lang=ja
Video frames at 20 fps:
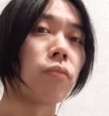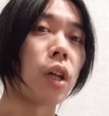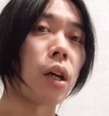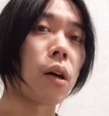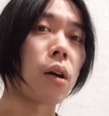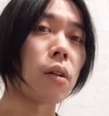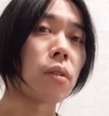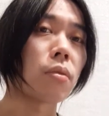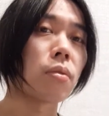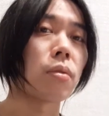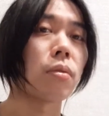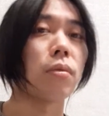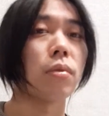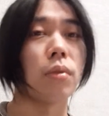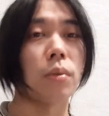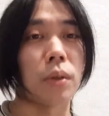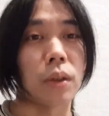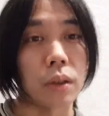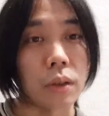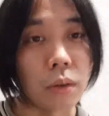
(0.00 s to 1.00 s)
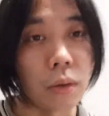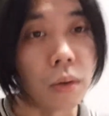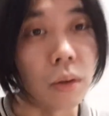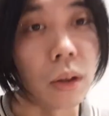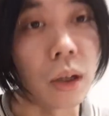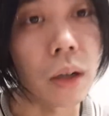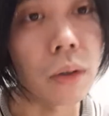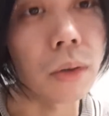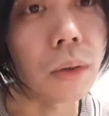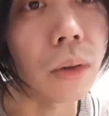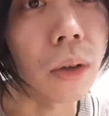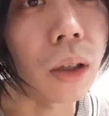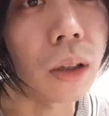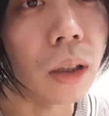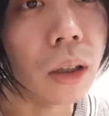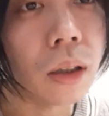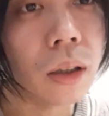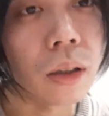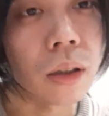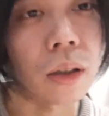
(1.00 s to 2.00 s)
なんかそういうことに対する音楽とか
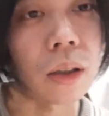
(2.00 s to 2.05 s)
ね、